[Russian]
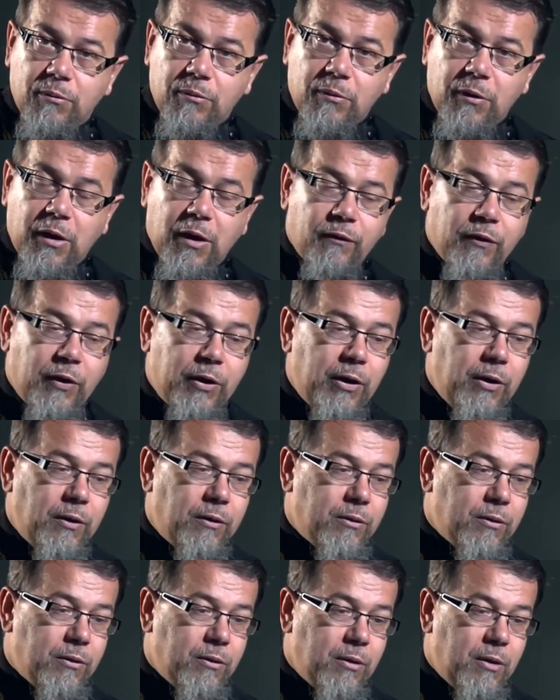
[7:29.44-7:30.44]

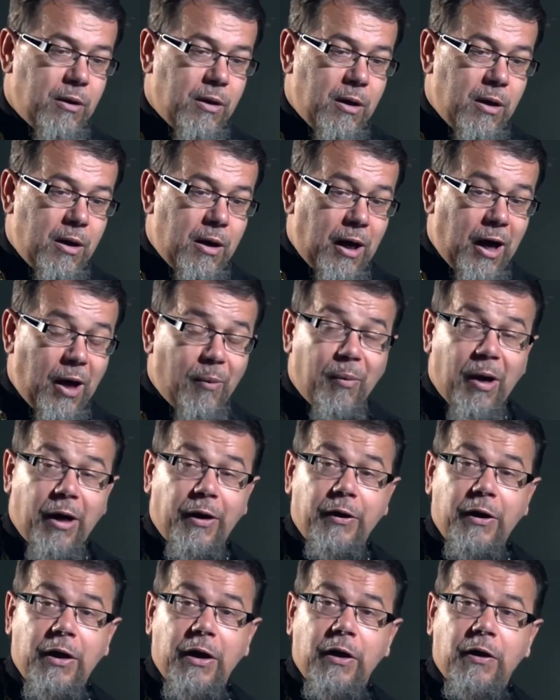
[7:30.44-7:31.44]
говорит, а
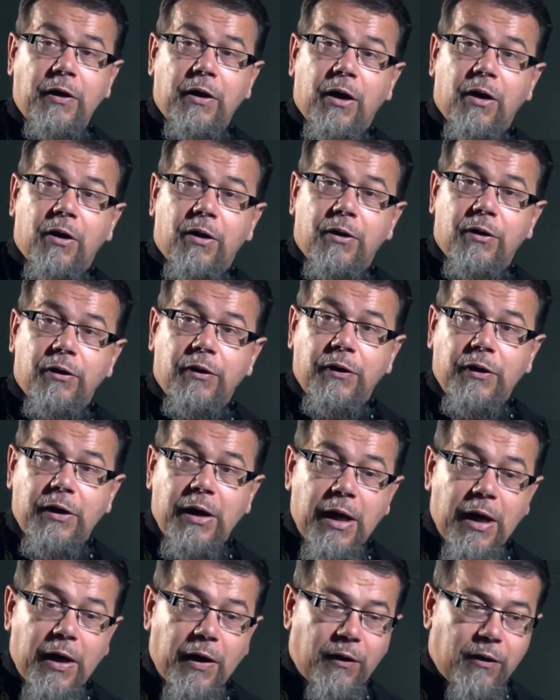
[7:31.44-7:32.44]
Мария
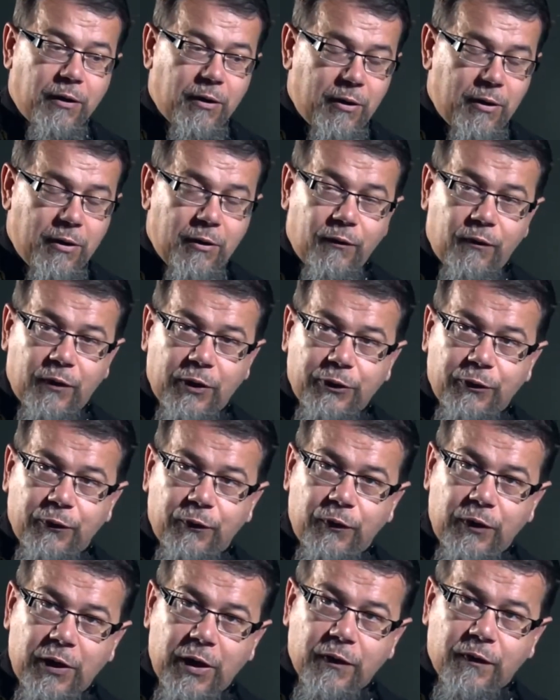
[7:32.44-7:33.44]
ей в
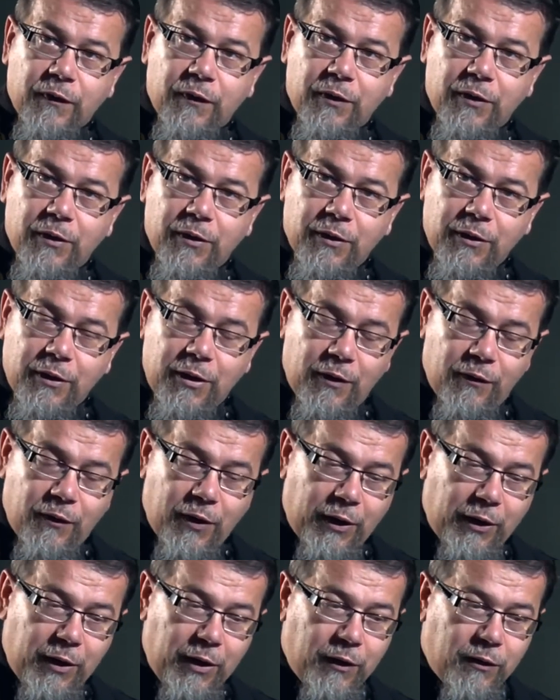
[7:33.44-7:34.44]
ответ
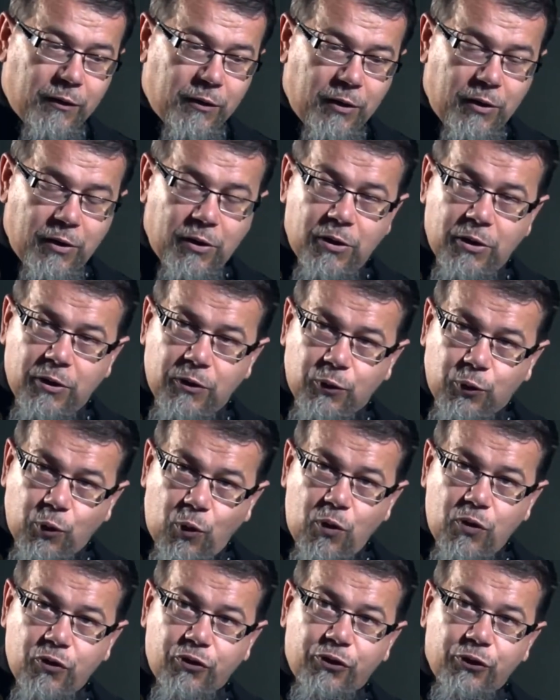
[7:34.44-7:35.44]
говорит,
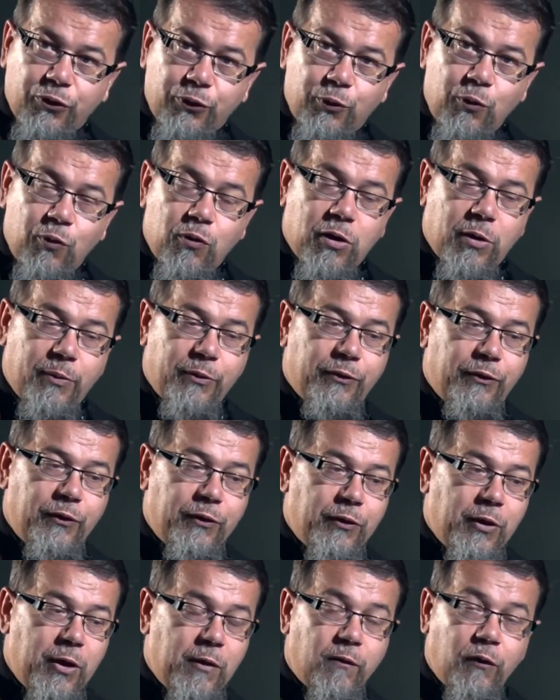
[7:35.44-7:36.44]
тоже Духом
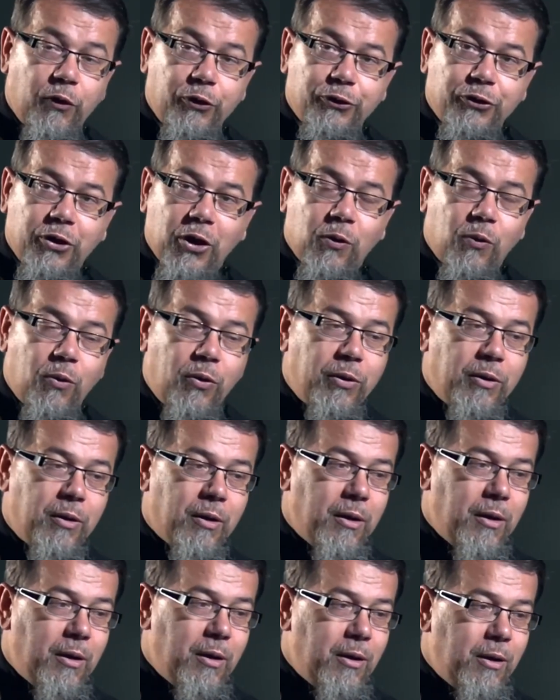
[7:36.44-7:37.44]
Святым. Вот такой
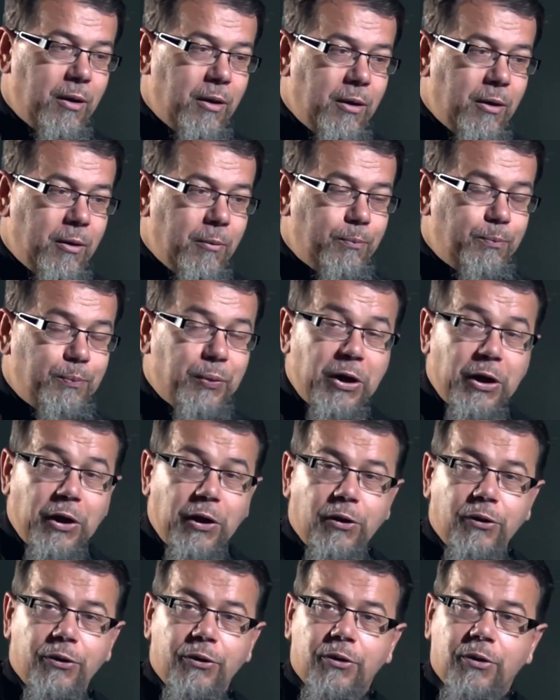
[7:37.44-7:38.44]

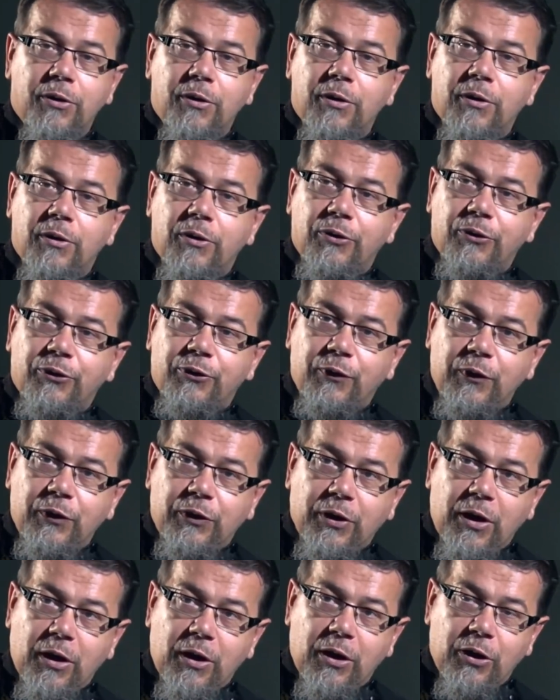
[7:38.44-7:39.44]
пир
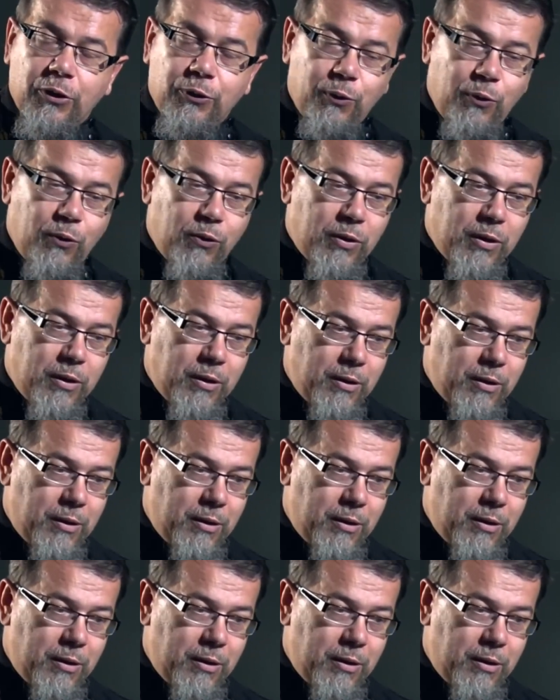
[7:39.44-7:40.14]
Святаго Духа.